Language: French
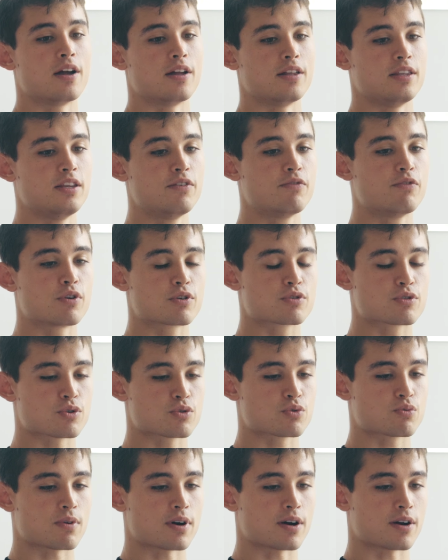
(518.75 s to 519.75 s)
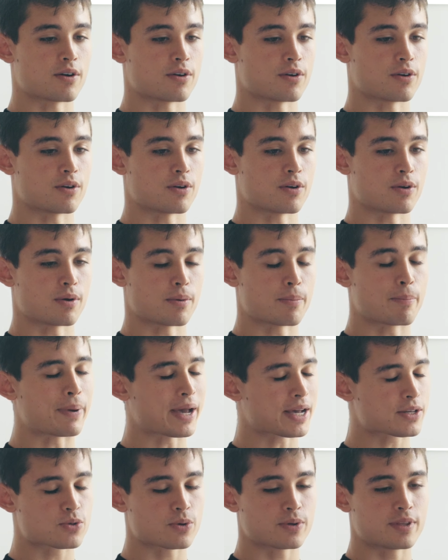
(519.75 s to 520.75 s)
niveau que ce soit euh,
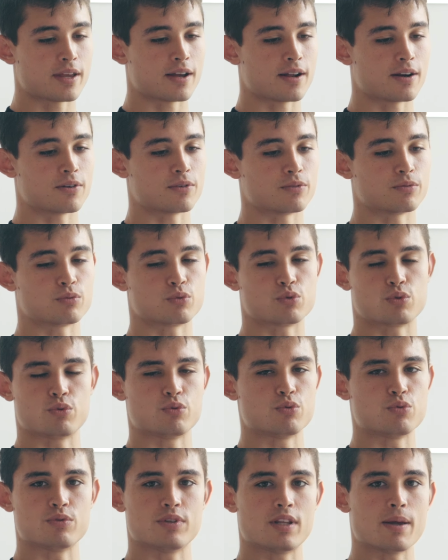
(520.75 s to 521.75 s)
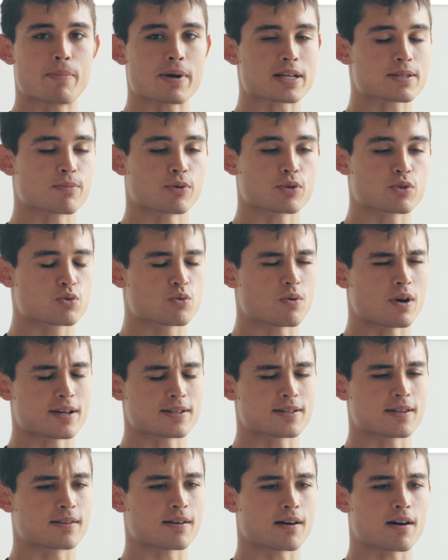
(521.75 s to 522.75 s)
personnel, du dépassement de soi,
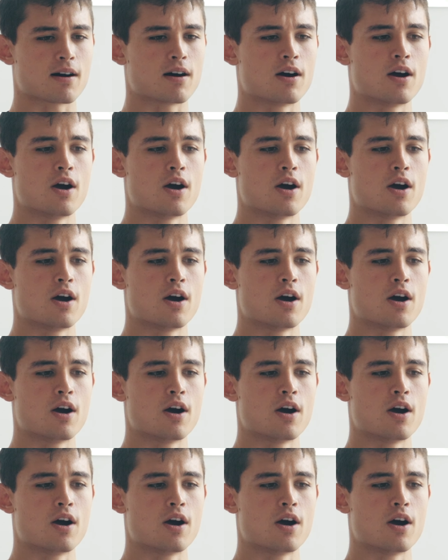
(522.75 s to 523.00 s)
etc.